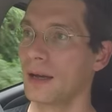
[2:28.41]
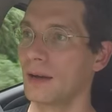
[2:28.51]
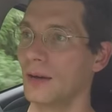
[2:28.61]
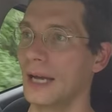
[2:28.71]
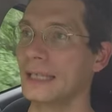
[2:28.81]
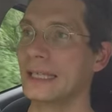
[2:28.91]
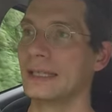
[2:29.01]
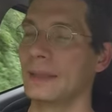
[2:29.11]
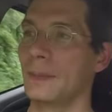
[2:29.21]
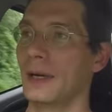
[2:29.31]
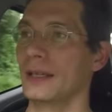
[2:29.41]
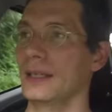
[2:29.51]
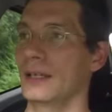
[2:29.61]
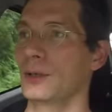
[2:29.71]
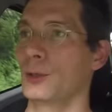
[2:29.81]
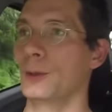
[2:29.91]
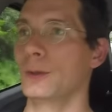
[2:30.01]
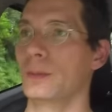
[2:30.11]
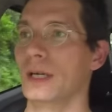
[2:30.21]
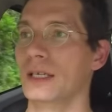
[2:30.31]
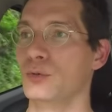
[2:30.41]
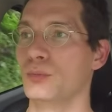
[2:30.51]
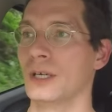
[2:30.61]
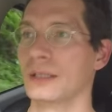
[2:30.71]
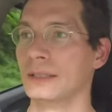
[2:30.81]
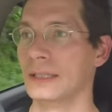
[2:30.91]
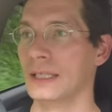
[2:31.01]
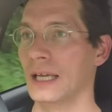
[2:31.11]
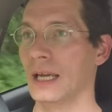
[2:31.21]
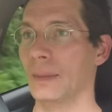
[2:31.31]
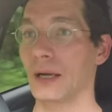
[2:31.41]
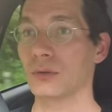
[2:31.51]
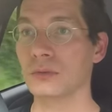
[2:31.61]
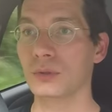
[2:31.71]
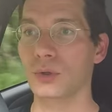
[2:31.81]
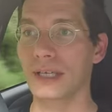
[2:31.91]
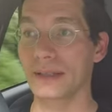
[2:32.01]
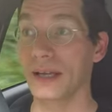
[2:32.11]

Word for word: euh, inquiétés par les, par les humains. Par contre, les